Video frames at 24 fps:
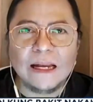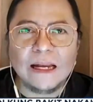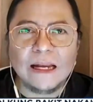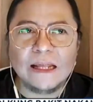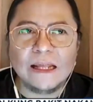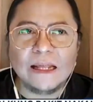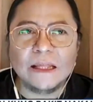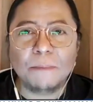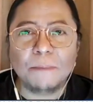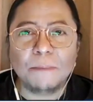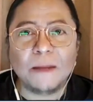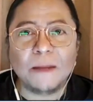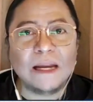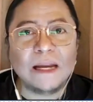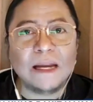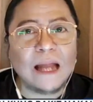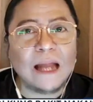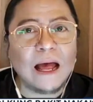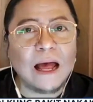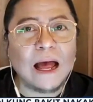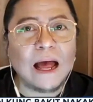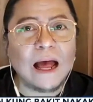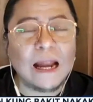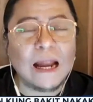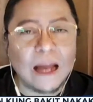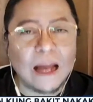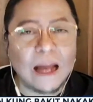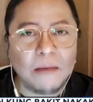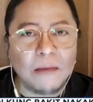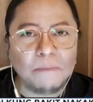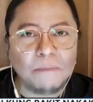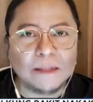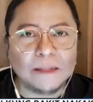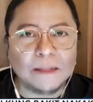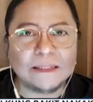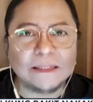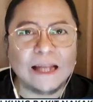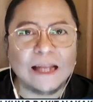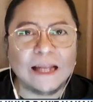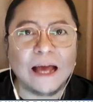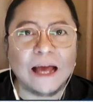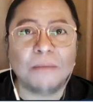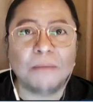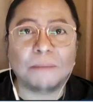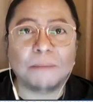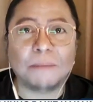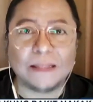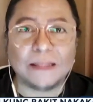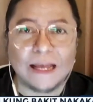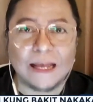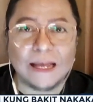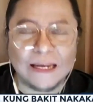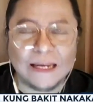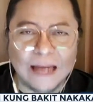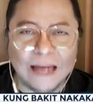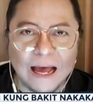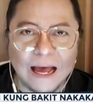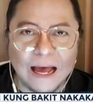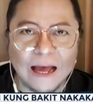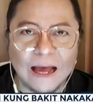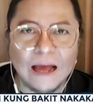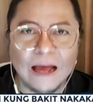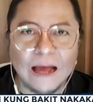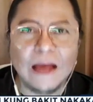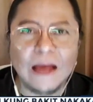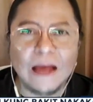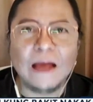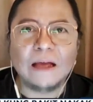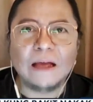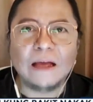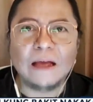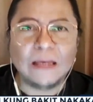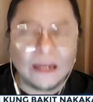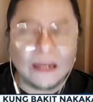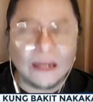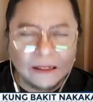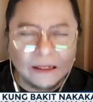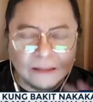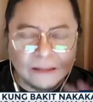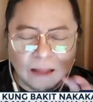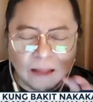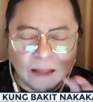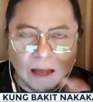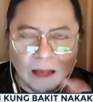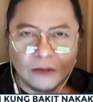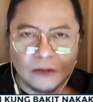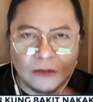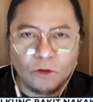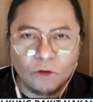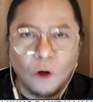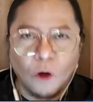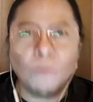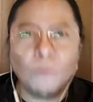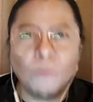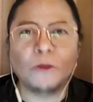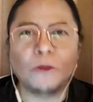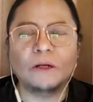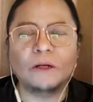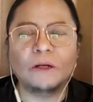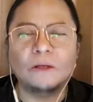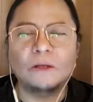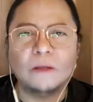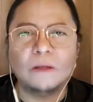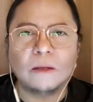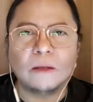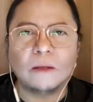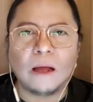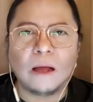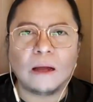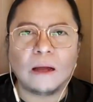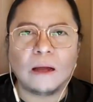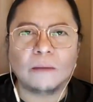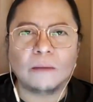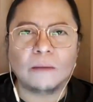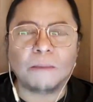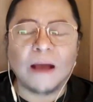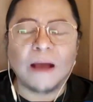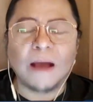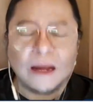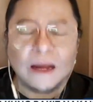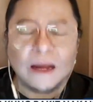dahil hindi pa nila alam na sila ay patay na. Yan ang uh, common, uh,